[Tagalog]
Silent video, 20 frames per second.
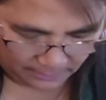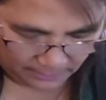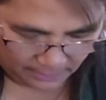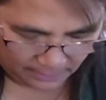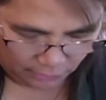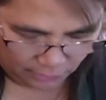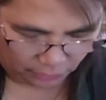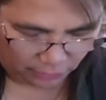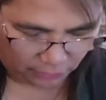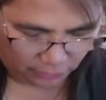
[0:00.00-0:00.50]

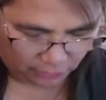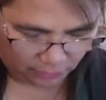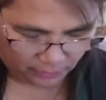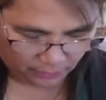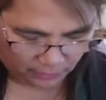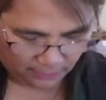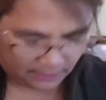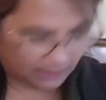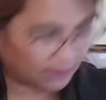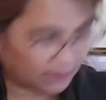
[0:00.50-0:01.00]
ito
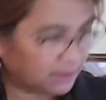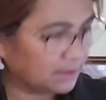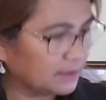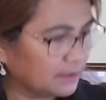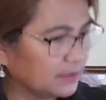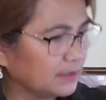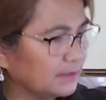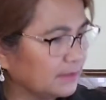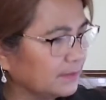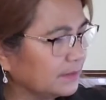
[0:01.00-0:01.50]
yung
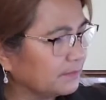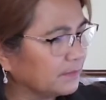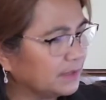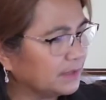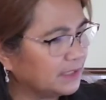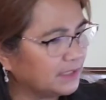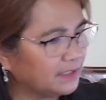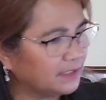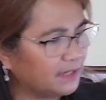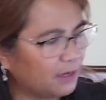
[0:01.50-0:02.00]

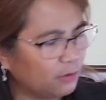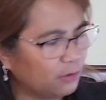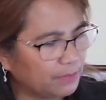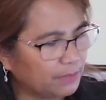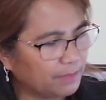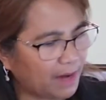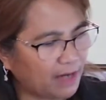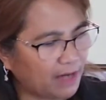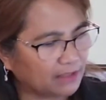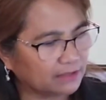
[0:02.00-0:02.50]
ilaw. Eh,
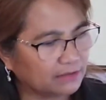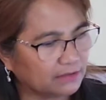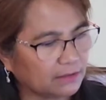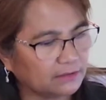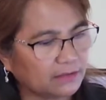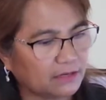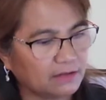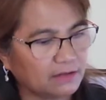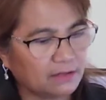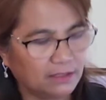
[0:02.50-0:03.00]
bakit
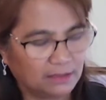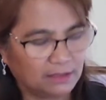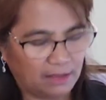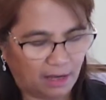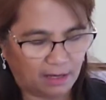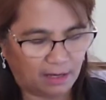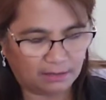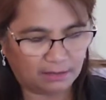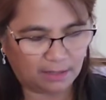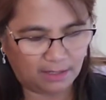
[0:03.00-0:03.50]
natanggal ka
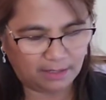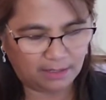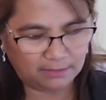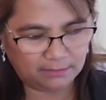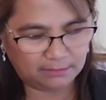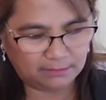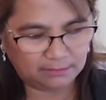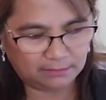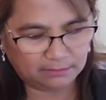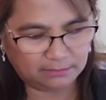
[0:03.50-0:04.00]
agad?
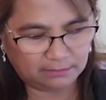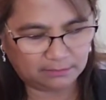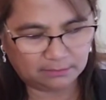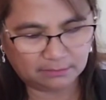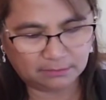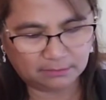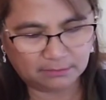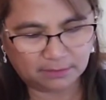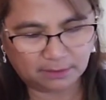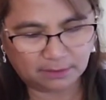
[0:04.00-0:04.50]

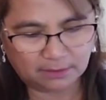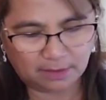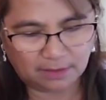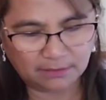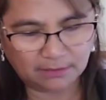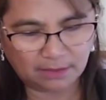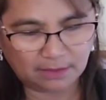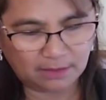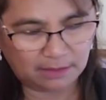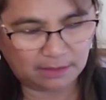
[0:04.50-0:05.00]

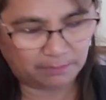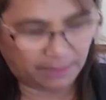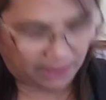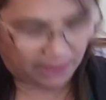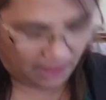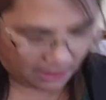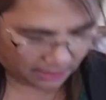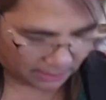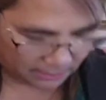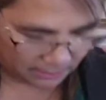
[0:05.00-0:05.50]
Natatanggal ba
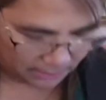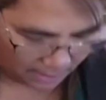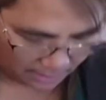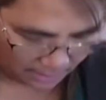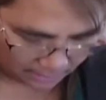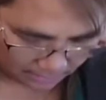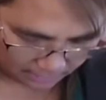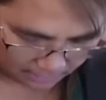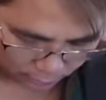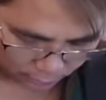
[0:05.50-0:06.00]
ka agad
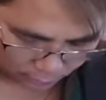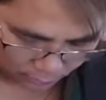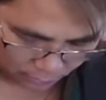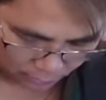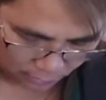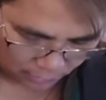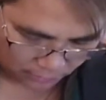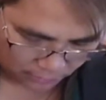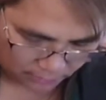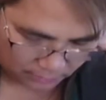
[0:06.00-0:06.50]
talaga
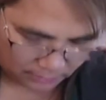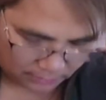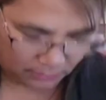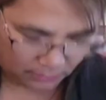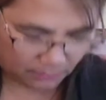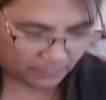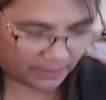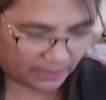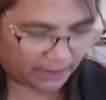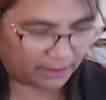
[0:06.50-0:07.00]
to?
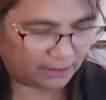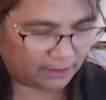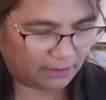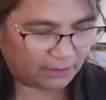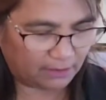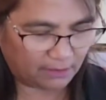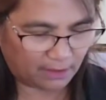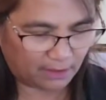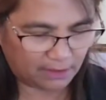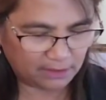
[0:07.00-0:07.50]
Oh my
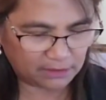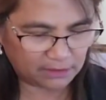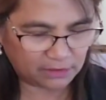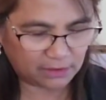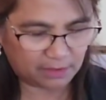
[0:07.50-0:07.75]
gosh